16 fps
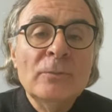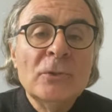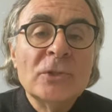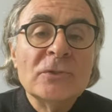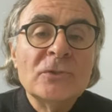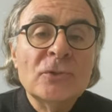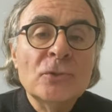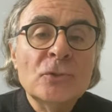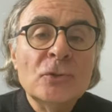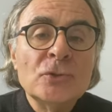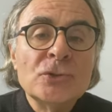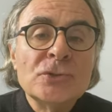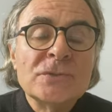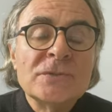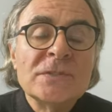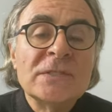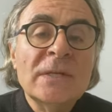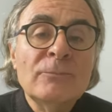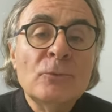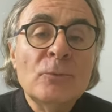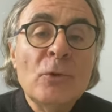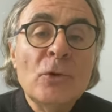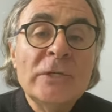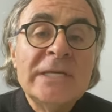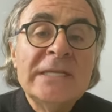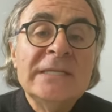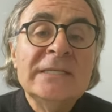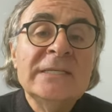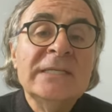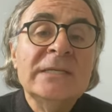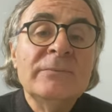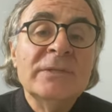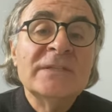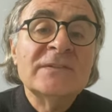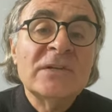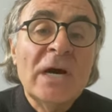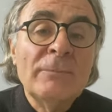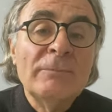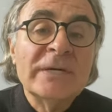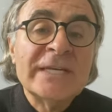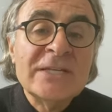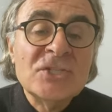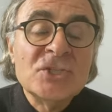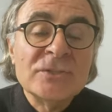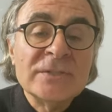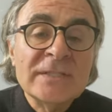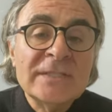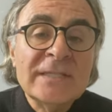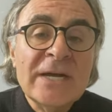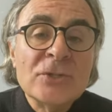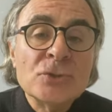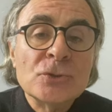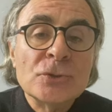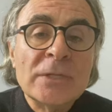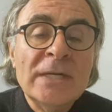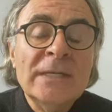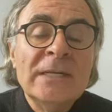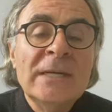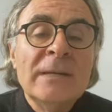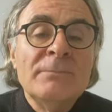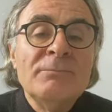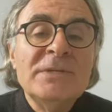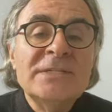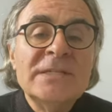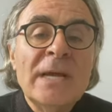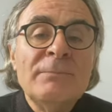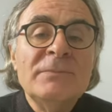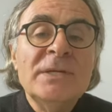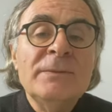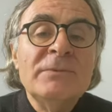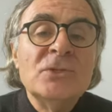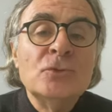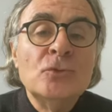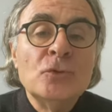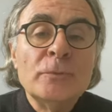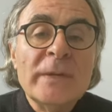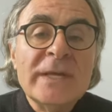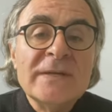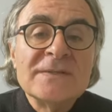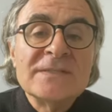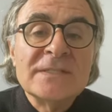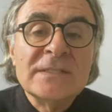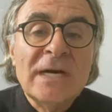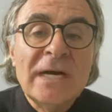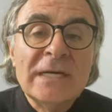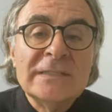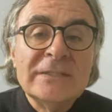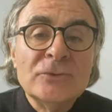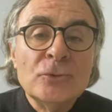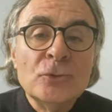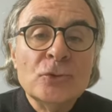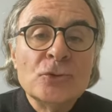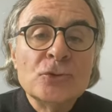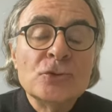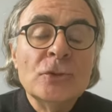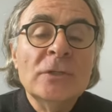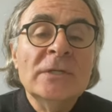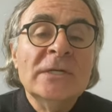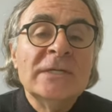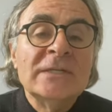Maraton koşucusu da bu bölgeyle ilgili bir travma geçirdikten sonra birdenbire bir gurme yazarı haline dönüşüyor.